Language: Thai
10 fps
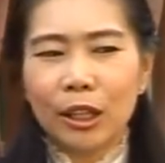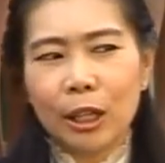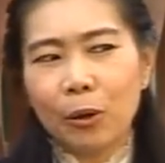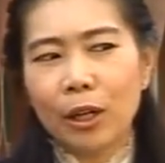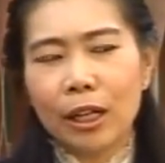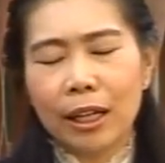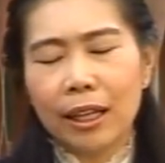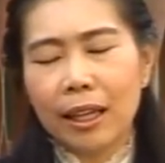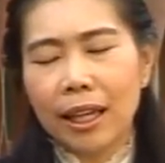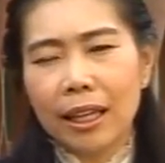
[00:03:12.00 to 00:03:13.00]
เราก็เลย
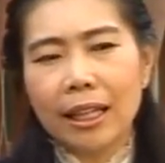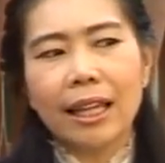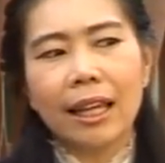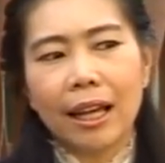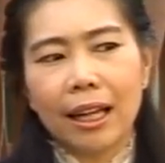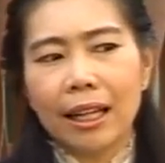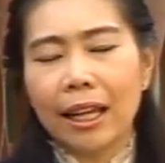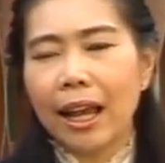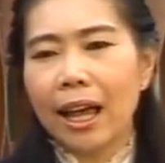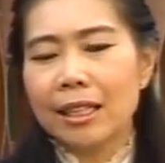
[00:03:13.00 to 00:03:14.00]
เอ๊ะถ้าอย่างนั้นเนี่
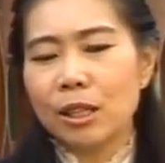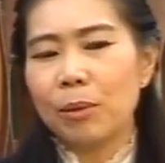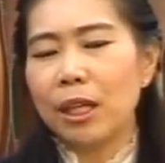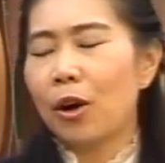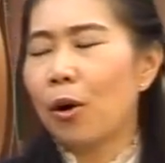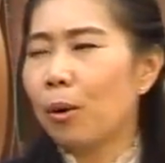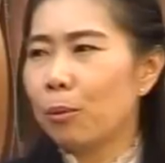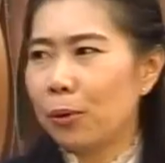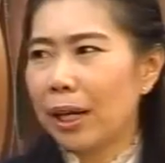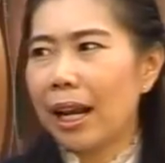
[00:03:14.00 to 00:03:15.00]
ยน่าจะมีข้อ
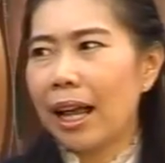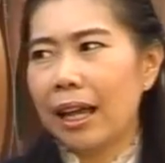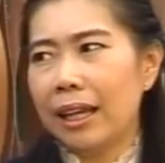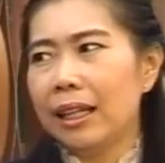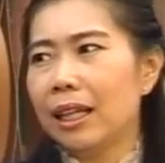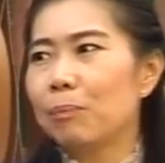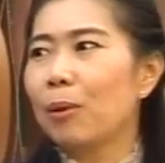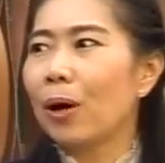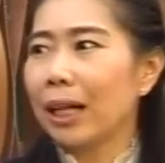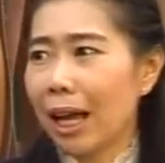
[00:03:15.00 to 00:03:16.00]
มูลอะไรที่
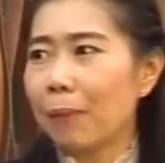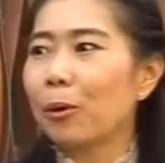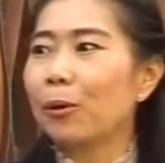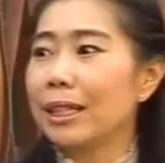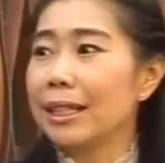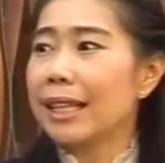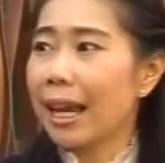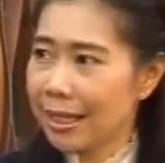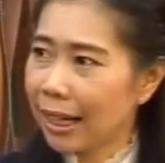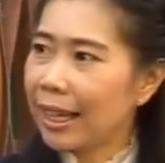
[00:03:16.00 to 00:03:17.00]
ป้อนกับคนใช้
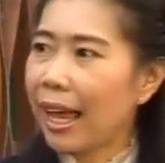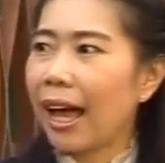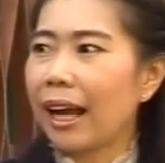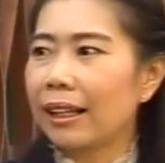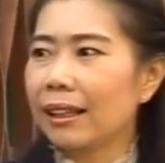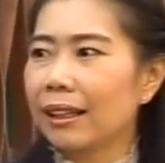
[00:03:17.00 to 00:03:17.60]
จักรยาน